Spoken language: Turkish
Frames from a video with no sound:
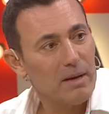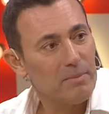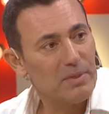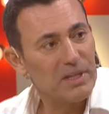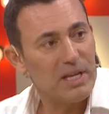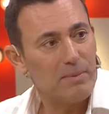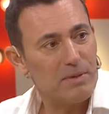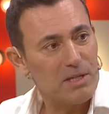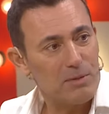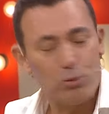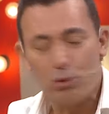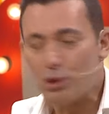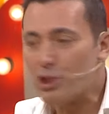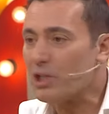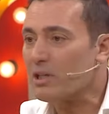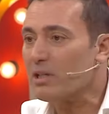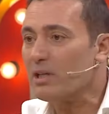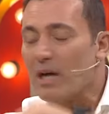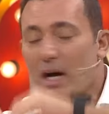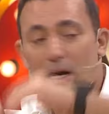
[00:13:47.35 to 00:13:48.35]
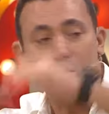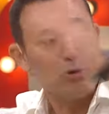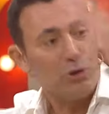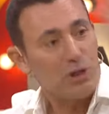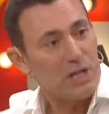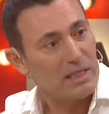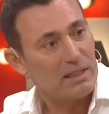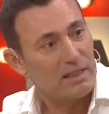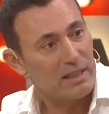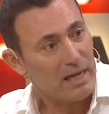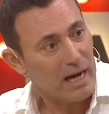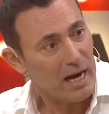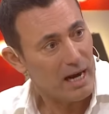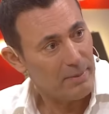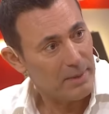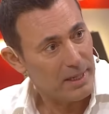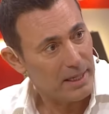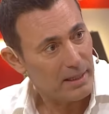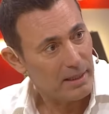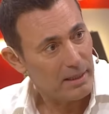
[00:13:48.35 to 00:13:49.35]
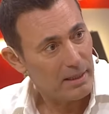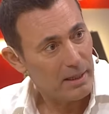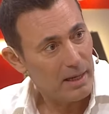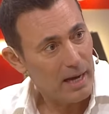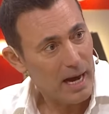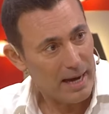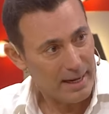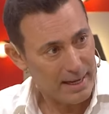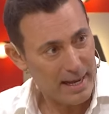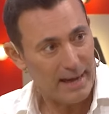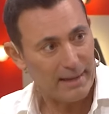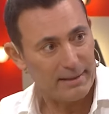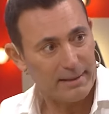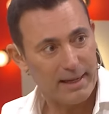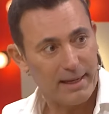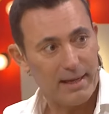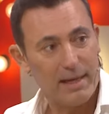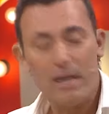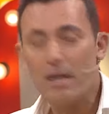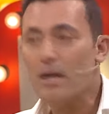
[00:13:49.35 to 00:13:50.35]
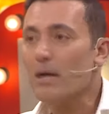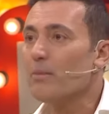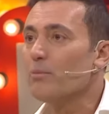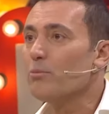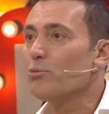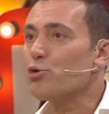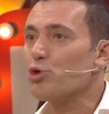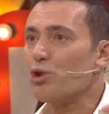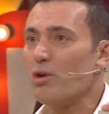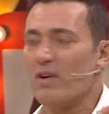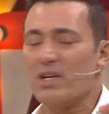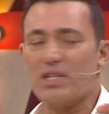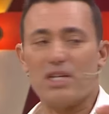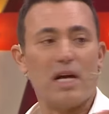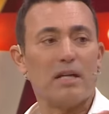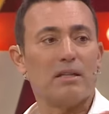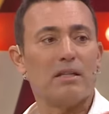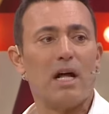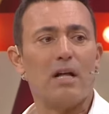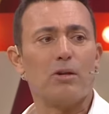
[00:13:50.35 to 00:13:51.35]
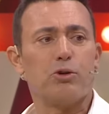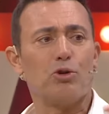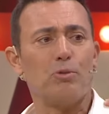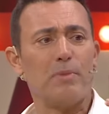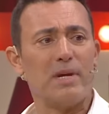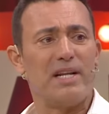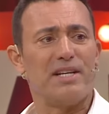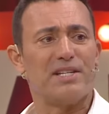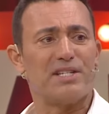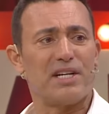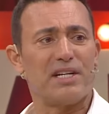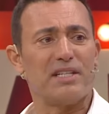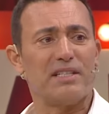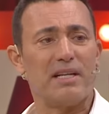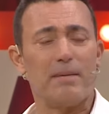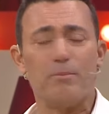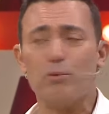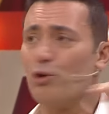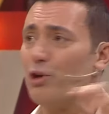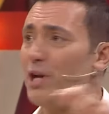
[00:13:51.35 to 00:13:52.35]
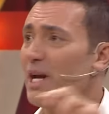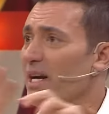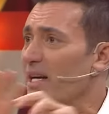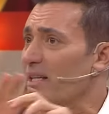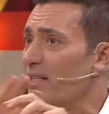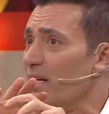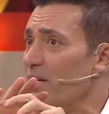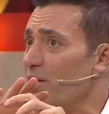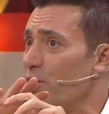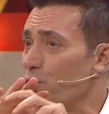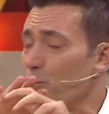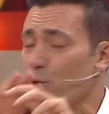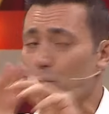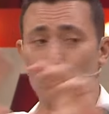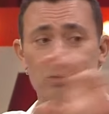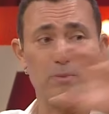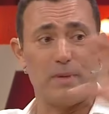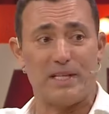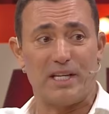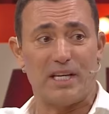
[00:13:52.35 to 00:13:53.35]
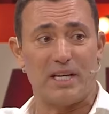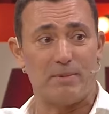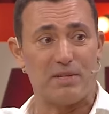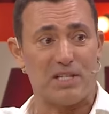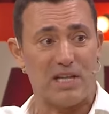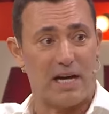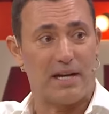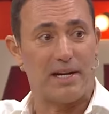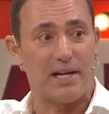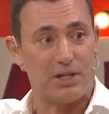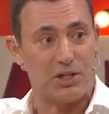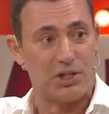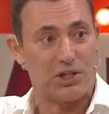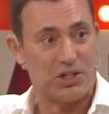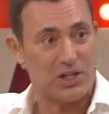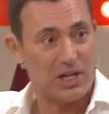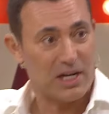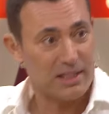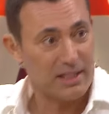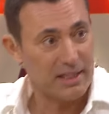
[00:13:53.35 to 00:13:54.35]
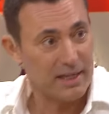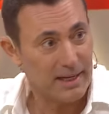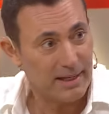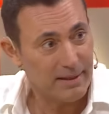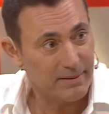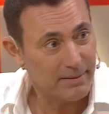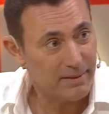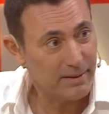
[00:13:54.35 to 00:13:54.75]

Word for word: Bir de biz bunu çıktık anons ettik abi. Her yerde. Mustafa Sandal Rumeli Hisarı'nda bugüne kadar hiç görülmediği gibi sahneye çıkacak diye.